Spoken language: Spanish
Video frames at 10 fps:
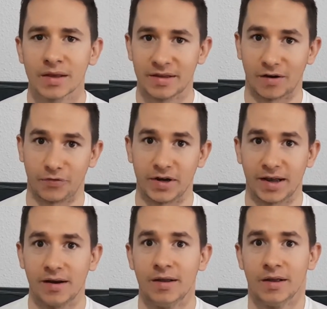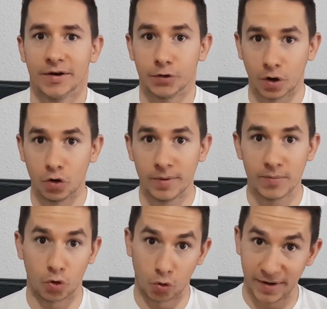y al final no es lo
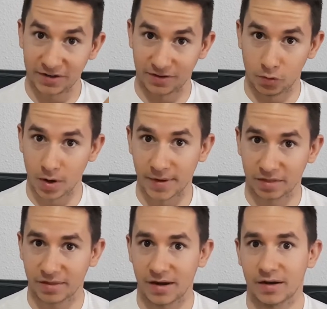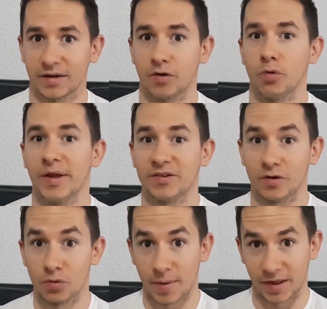mismo comerse una manzana que
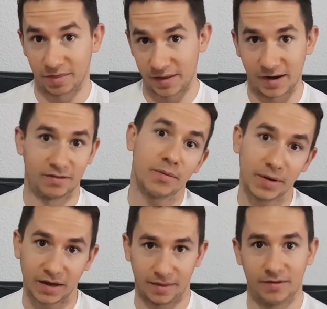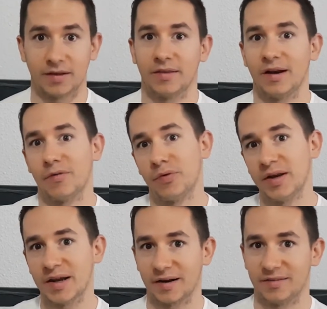comerse una manzana típica de estas de la
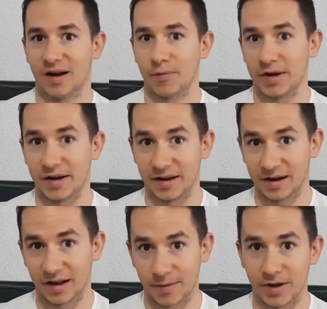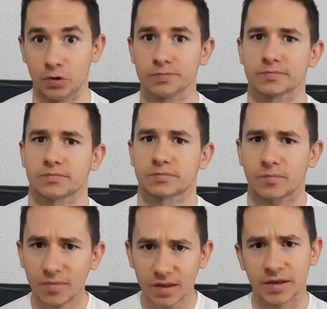feria que te la bañan en caramelo
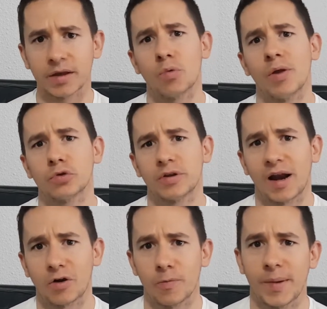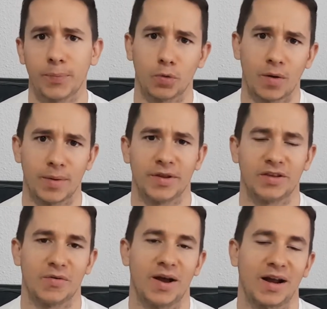y que cuando te la comes
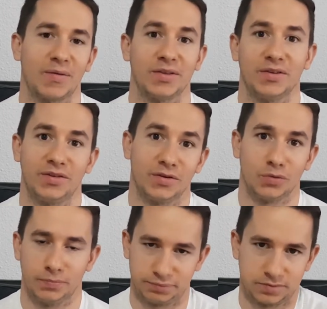probablemente vas a acabar diciendo,